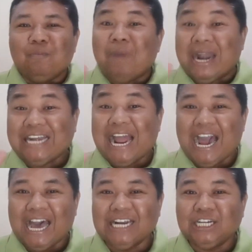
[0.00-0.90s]

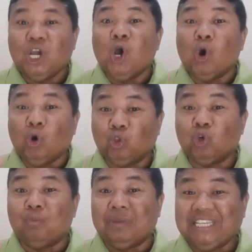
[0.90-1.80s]
Padahal
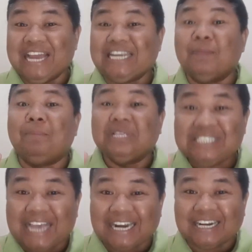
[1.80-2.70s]
untuk menjadi
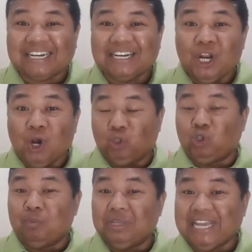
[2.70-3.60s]
besar,
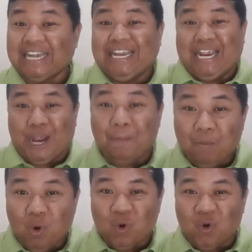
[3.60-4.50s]
untuk menjadi
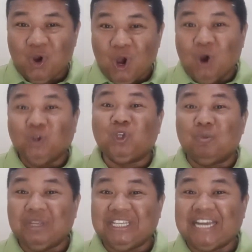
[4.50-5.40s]
gemuk,
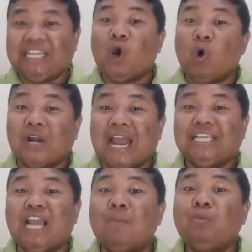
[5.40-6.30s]
untuk menjadi
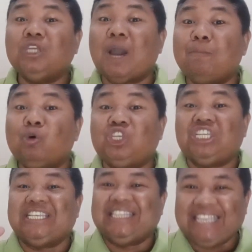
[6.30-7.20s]
orang yang punya
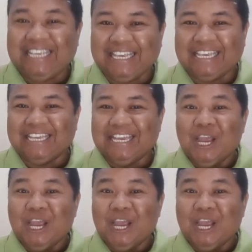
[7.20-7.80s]
posisi tinggi,